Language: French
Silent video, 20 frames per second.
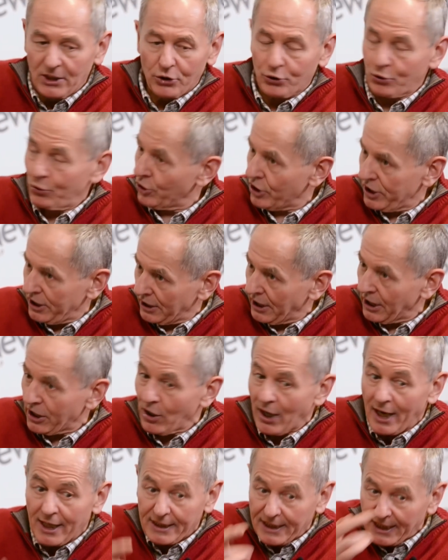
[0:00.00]
que j'ai
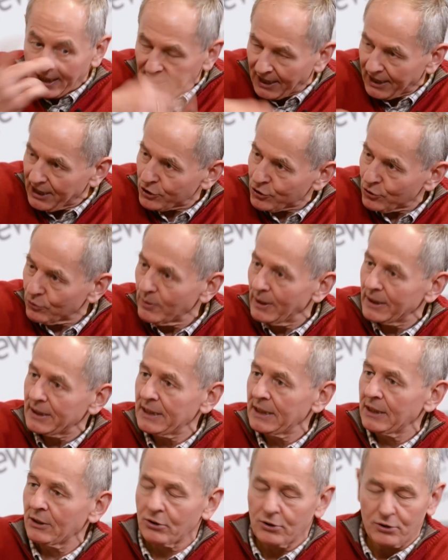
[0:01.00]
d'ailleurs intégrées, je dois
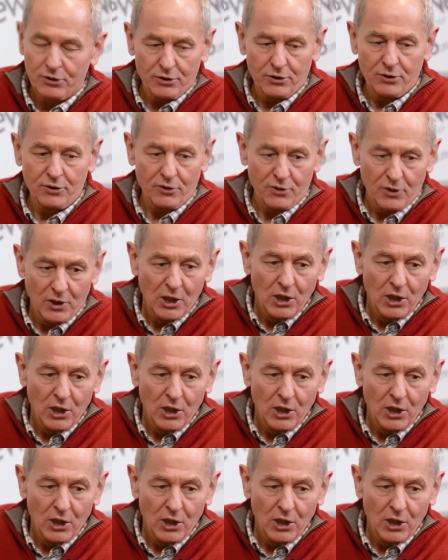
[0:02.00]
dire, euh,